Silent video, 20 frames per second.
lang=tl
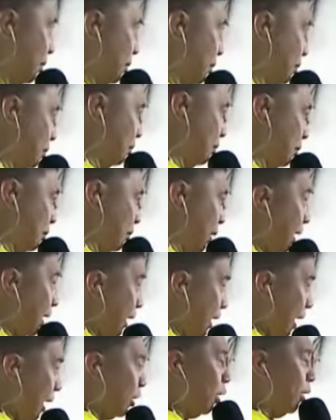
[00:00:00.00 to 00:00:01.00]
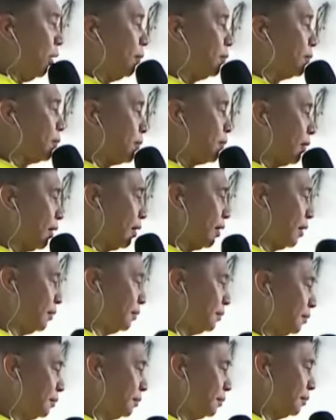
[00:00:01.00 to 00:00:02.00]
Jenny o kung sino man sa
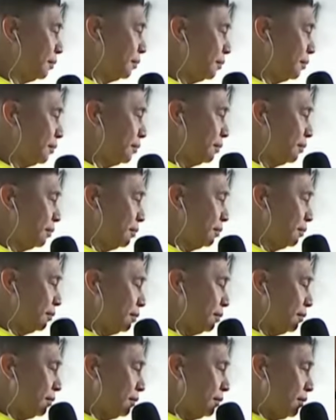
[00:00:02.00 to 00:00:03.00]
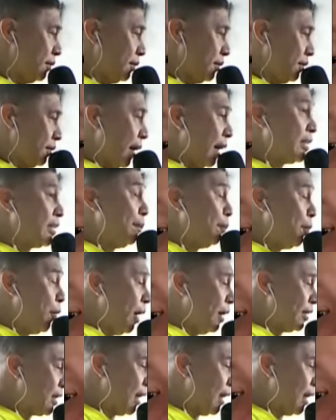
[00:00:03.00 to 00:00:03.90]
TVJ, posible, isang